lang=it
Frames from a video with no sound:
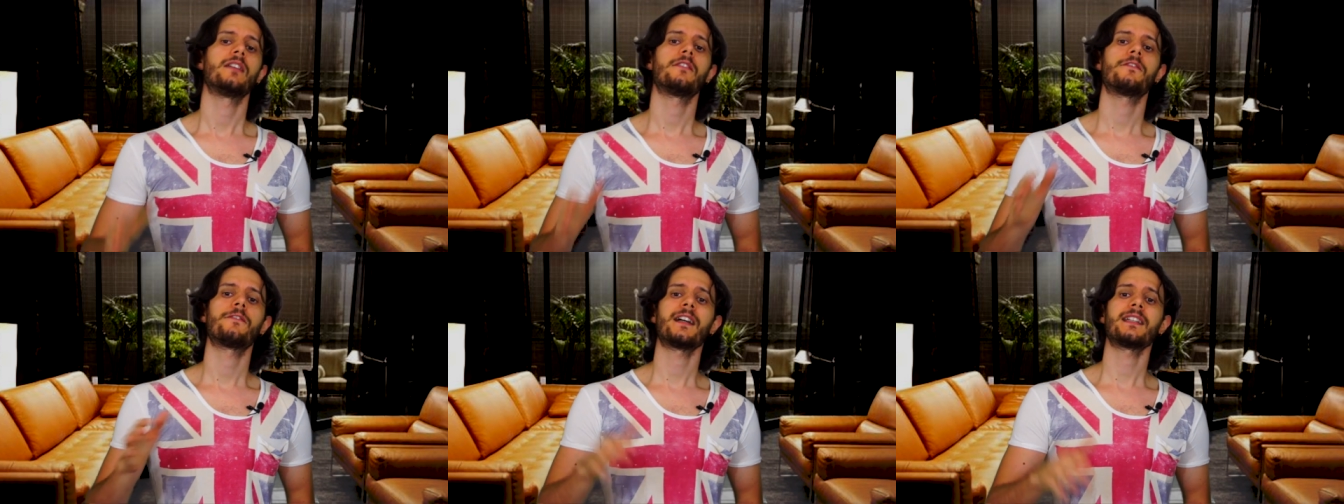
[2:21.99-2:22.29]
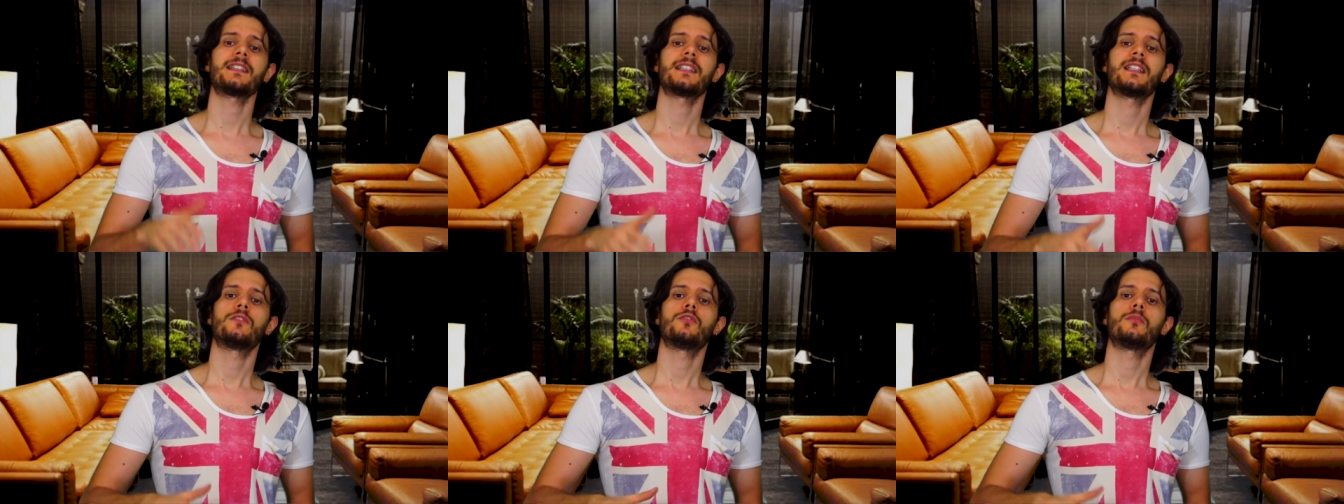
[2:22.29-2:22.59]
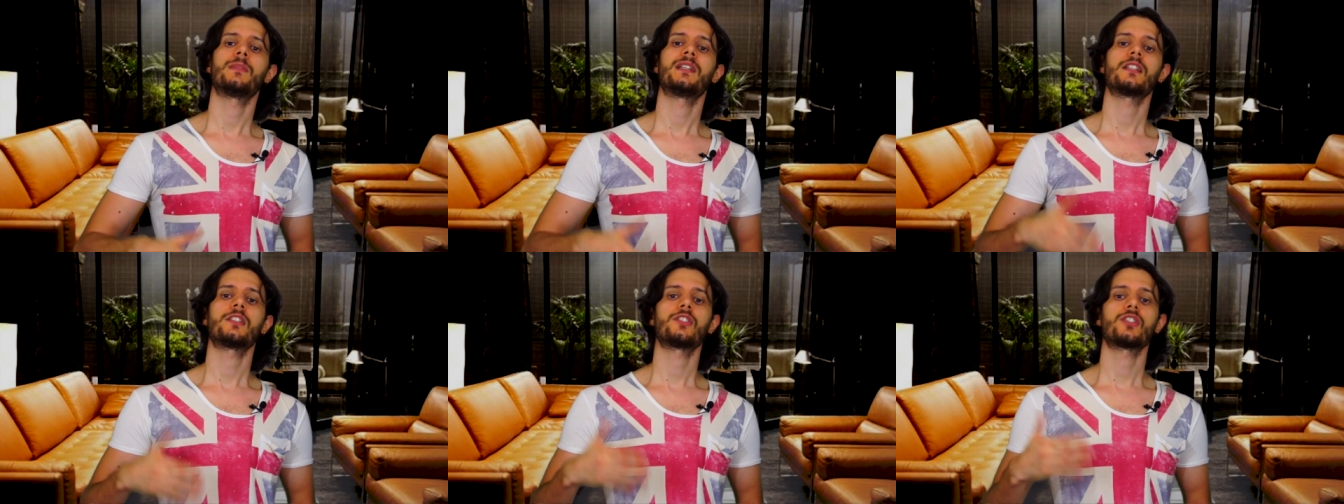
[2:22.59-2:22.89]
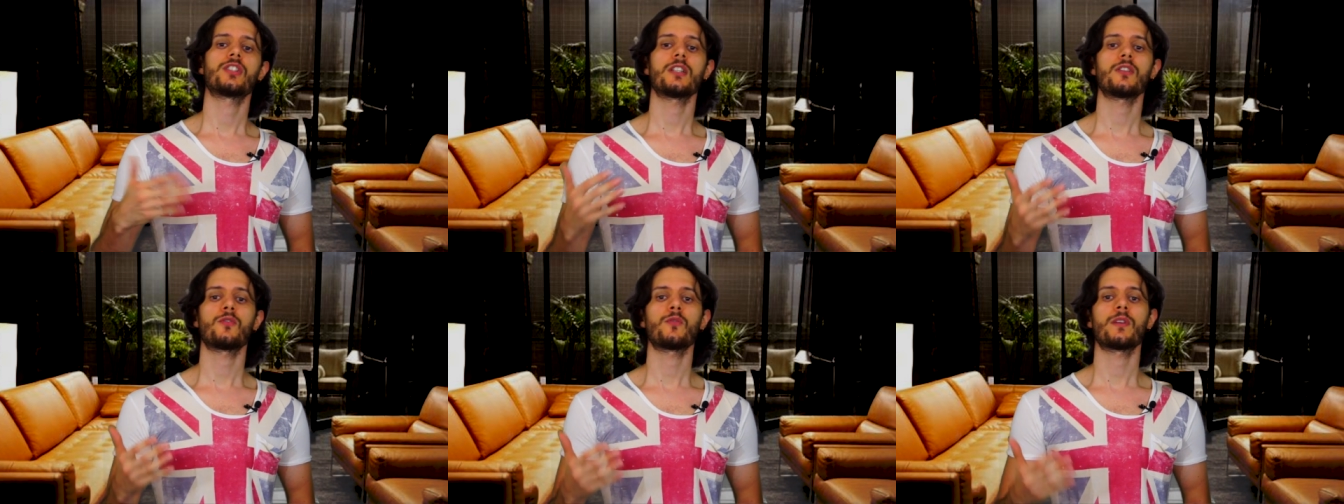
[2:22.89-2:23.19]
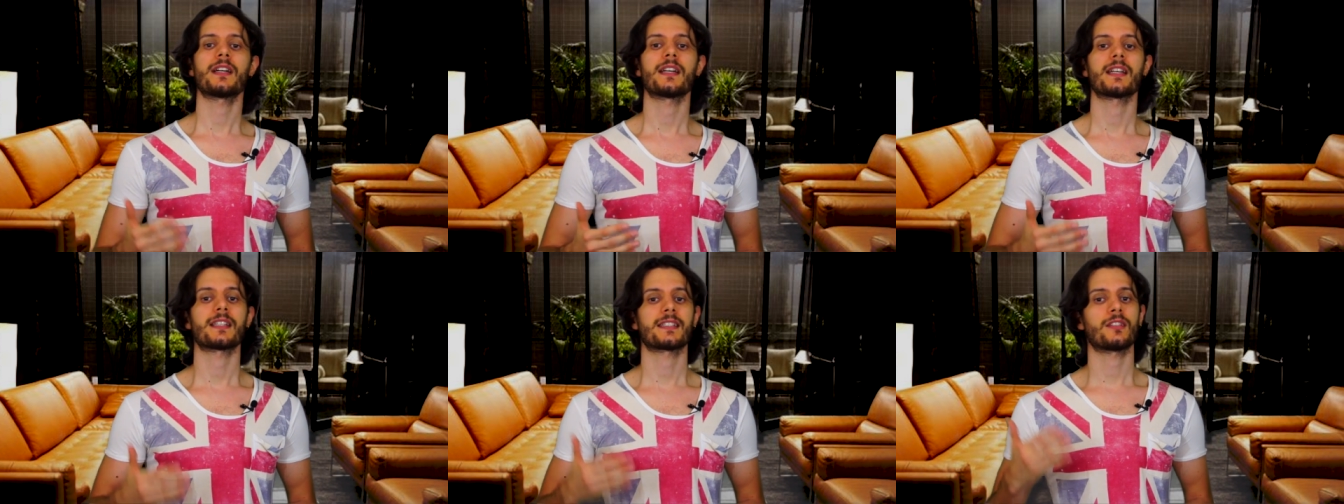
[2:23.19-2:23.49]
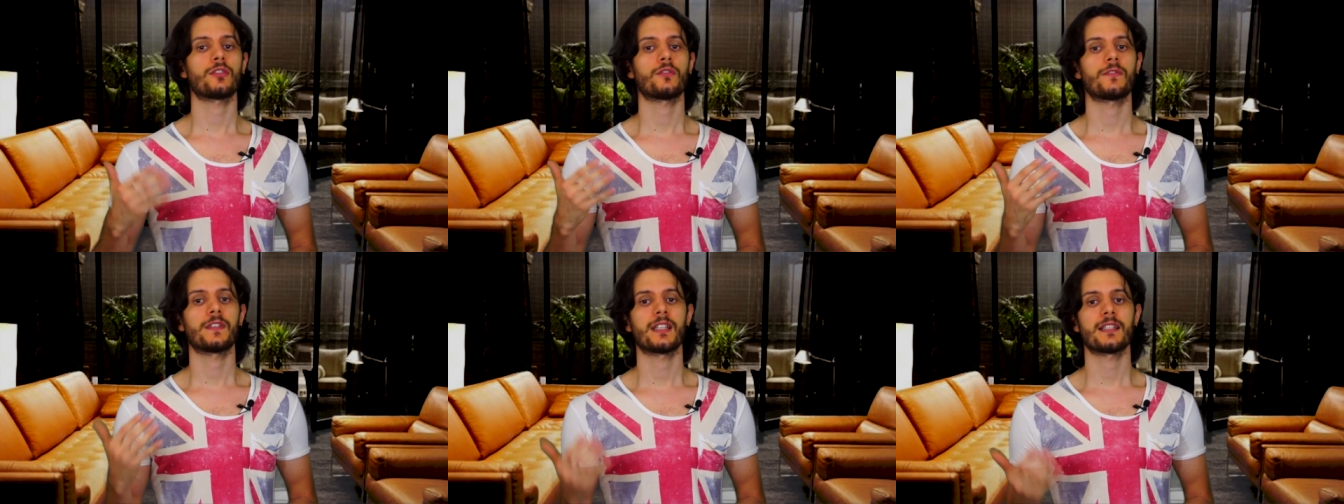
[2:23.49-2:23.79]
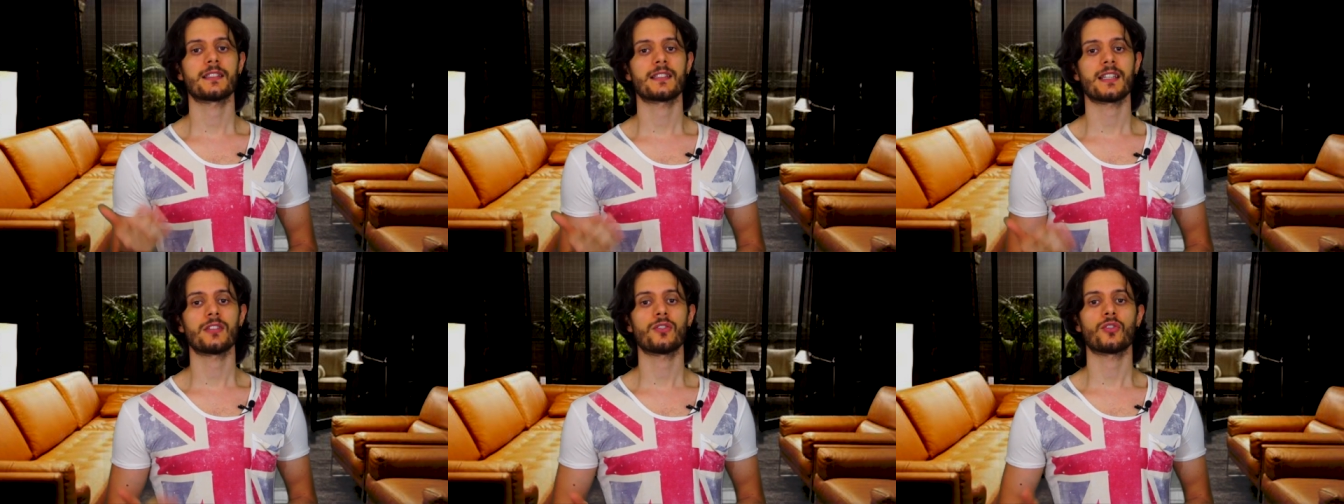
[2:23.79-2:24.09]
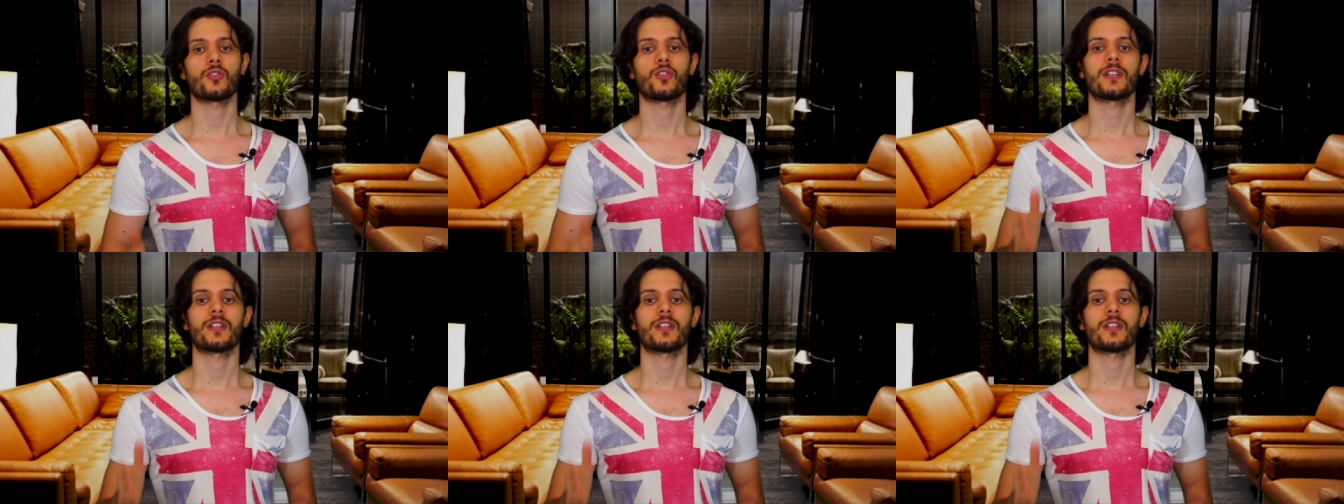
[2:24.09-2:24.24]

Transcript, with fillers: Infatti nel 2005 è stato fidanzato